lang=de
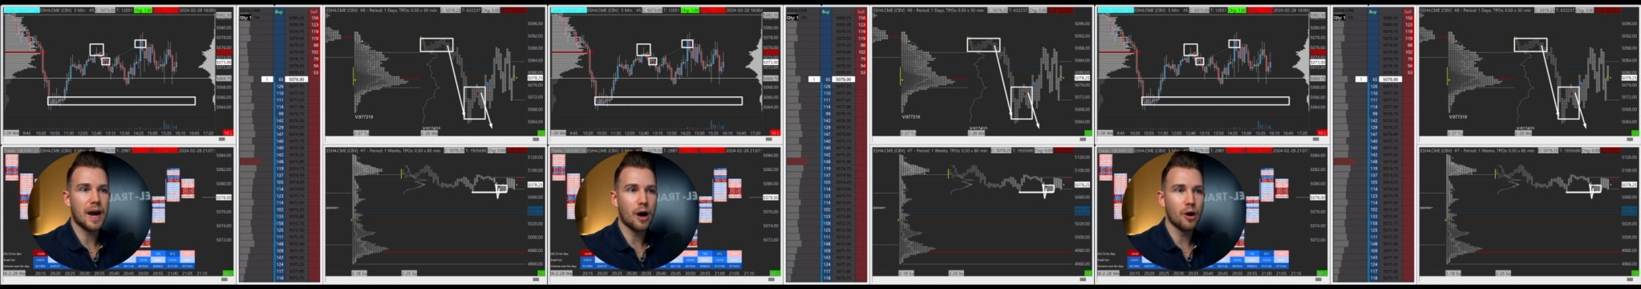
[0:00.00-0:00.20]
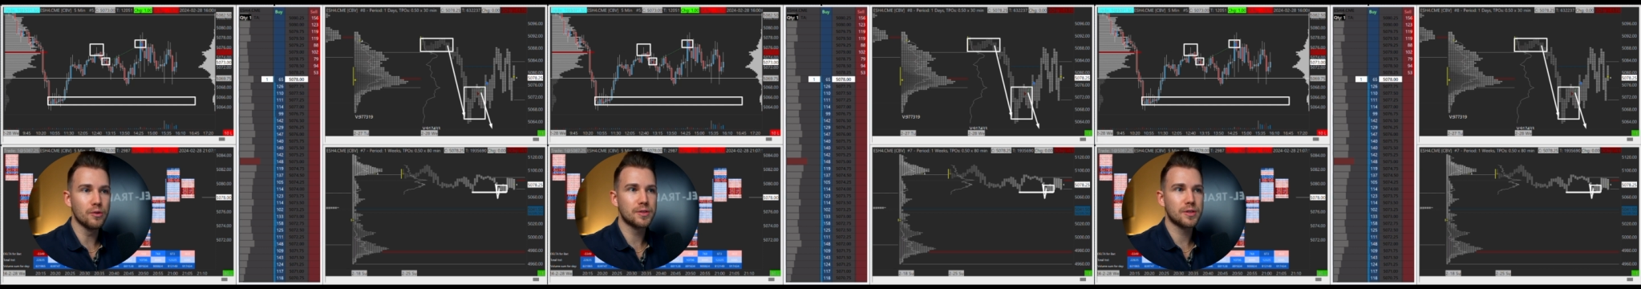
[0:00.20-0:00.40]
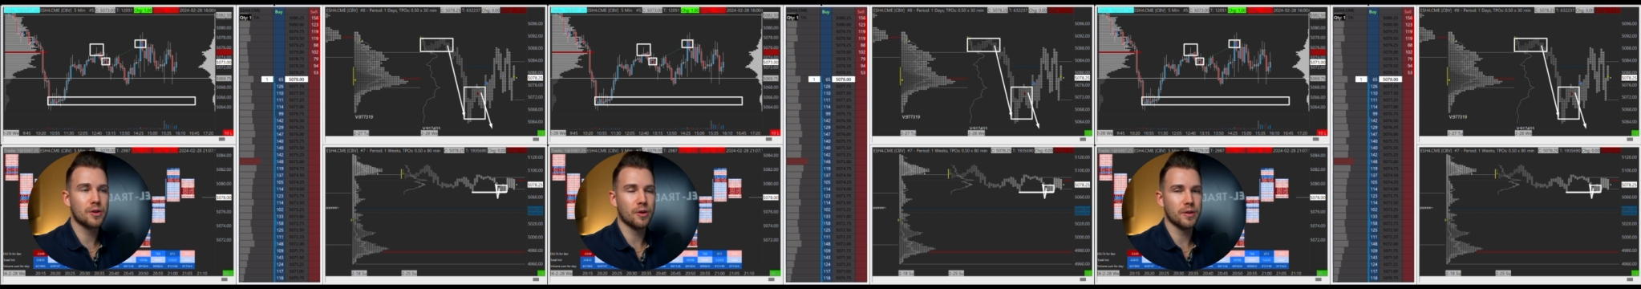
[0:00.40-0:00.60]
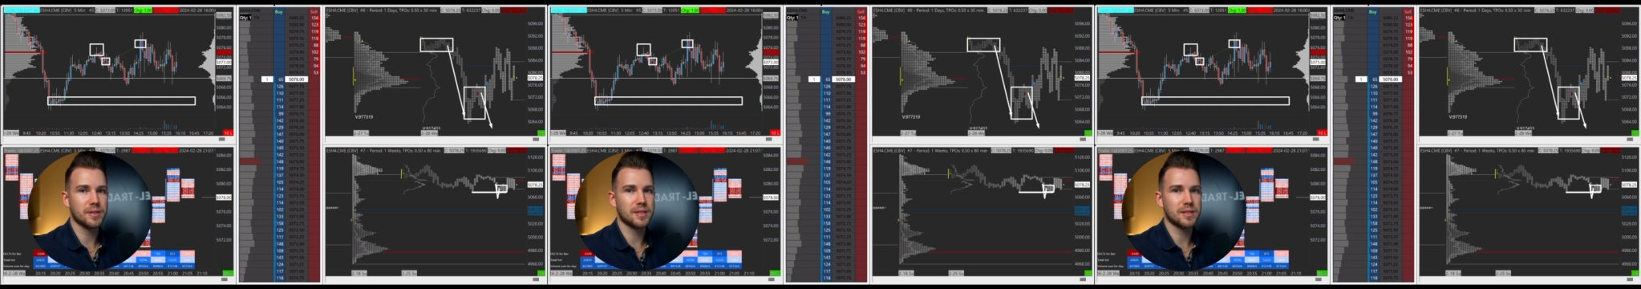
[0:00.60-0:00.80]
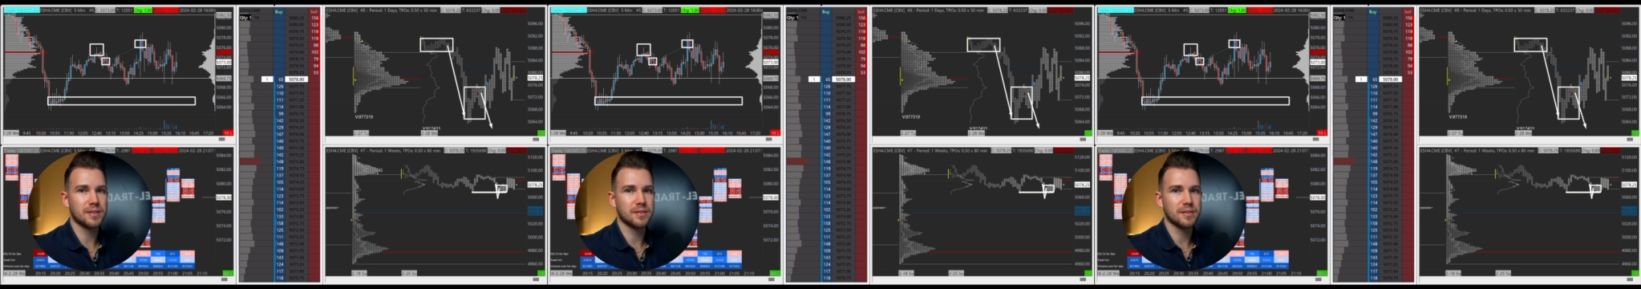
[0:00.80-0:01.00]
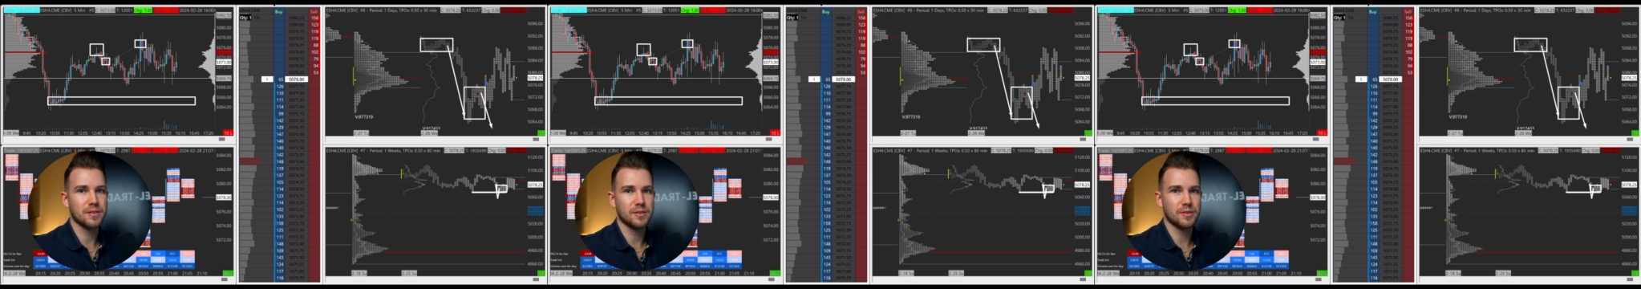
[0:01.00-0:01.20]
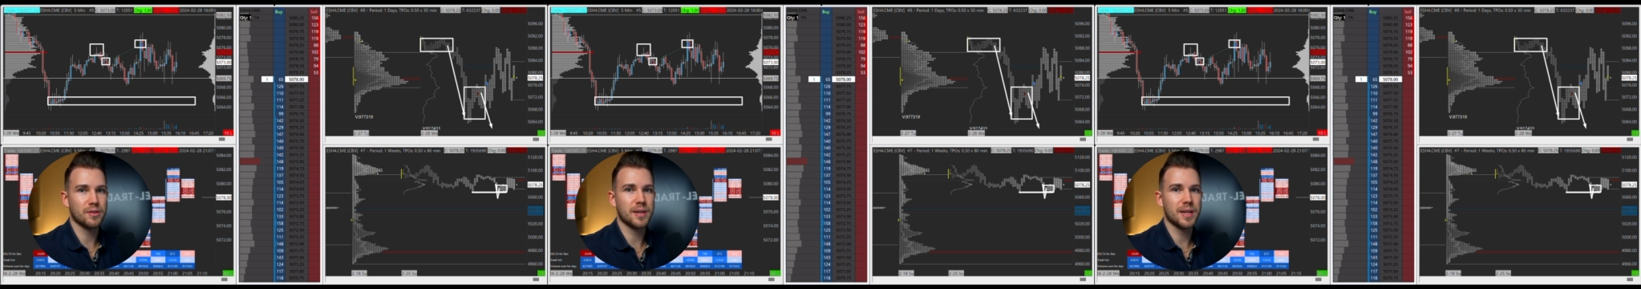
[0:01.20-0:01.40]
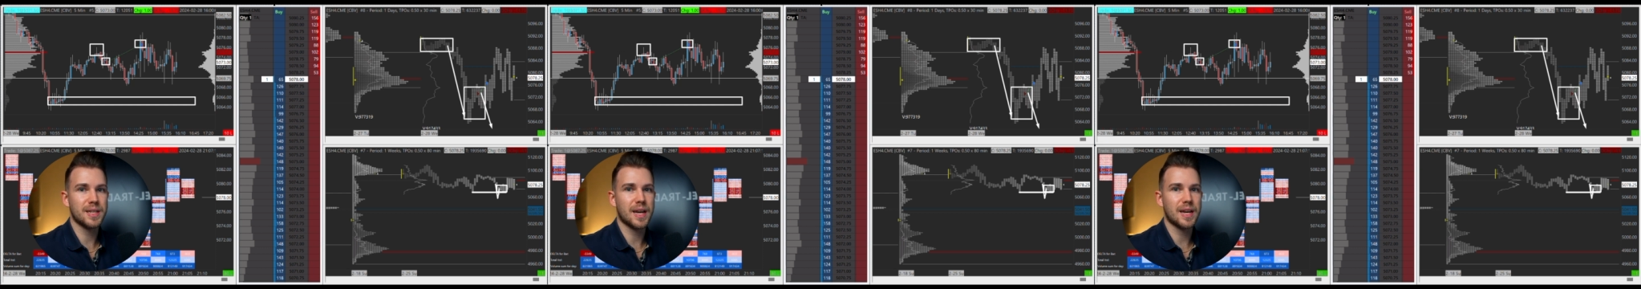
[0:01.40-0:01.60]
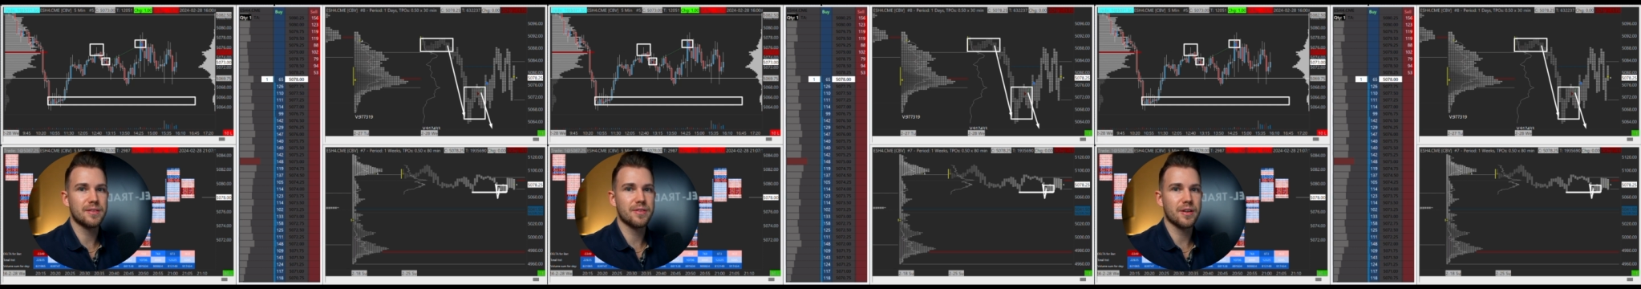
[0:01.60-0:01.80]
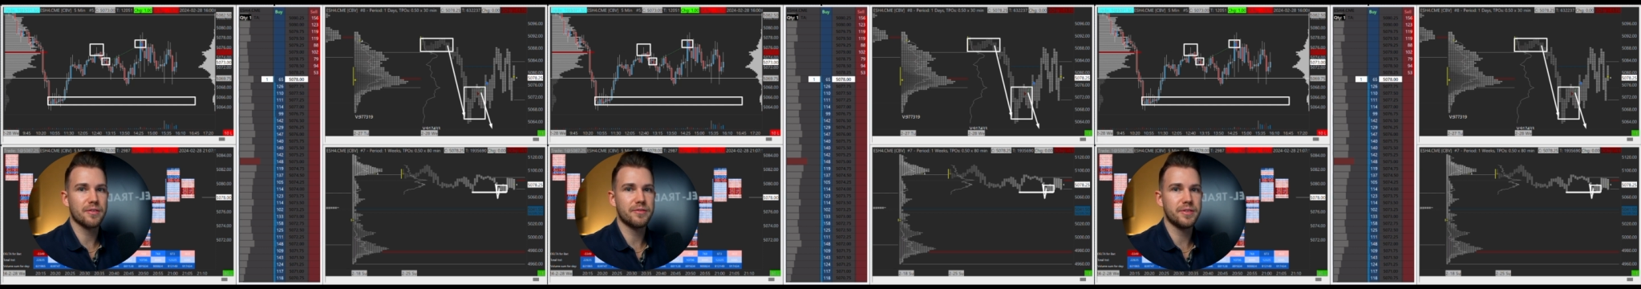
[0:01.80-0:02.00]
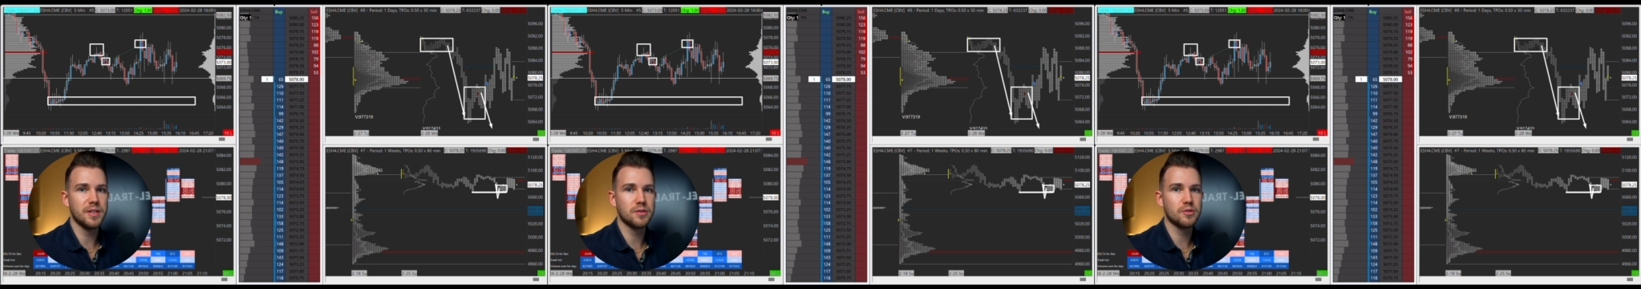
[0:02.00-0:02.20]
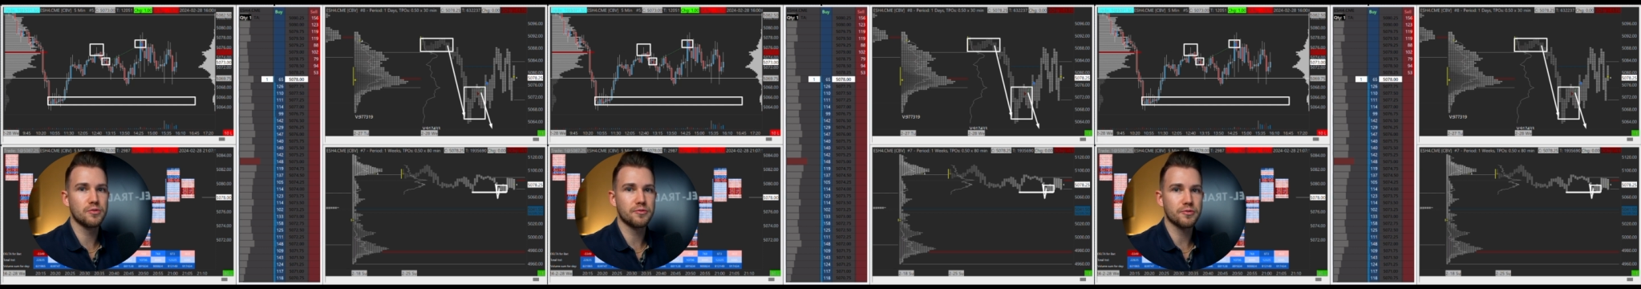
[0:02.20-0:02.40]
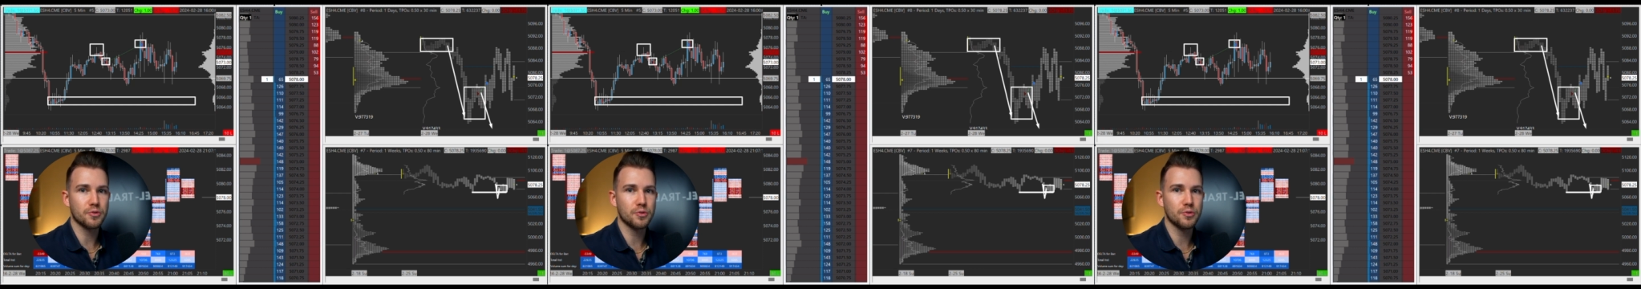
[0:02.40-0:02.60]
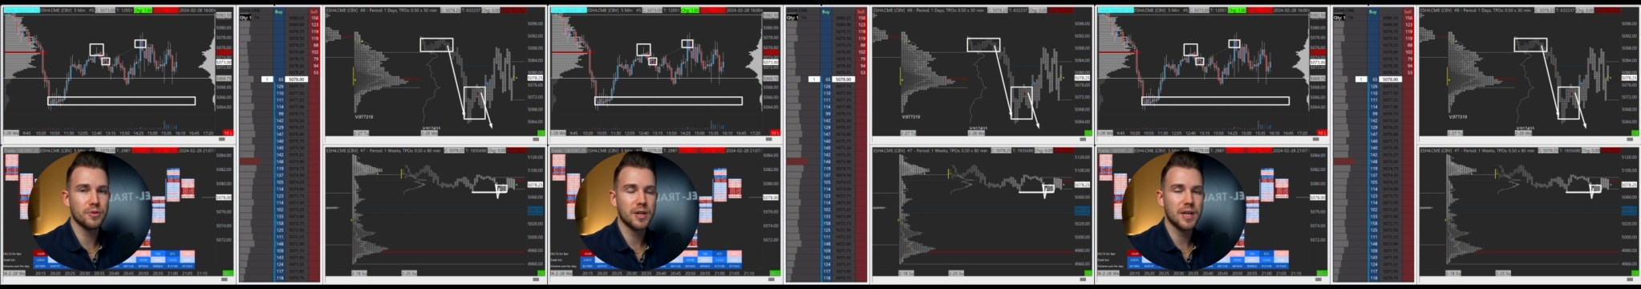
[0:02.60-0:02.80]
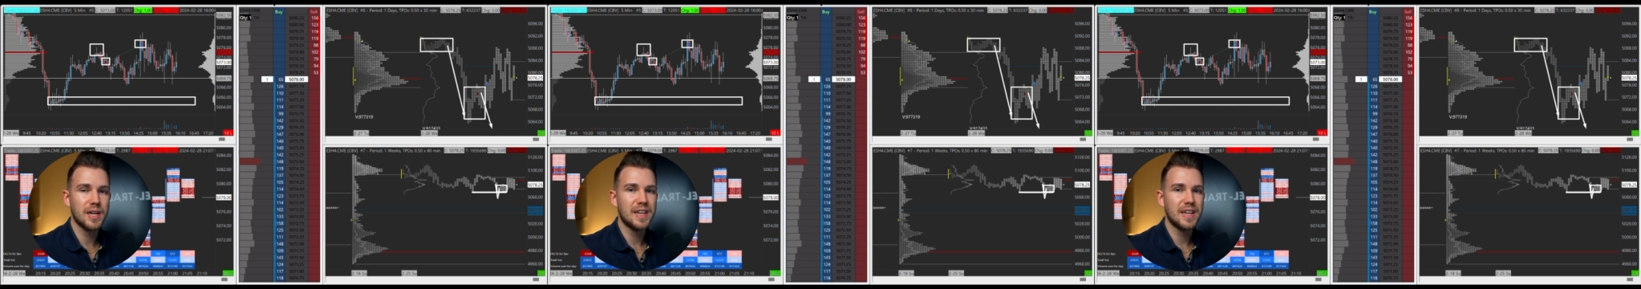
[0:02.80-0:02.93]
auskosten, sondern einfach viel zu früh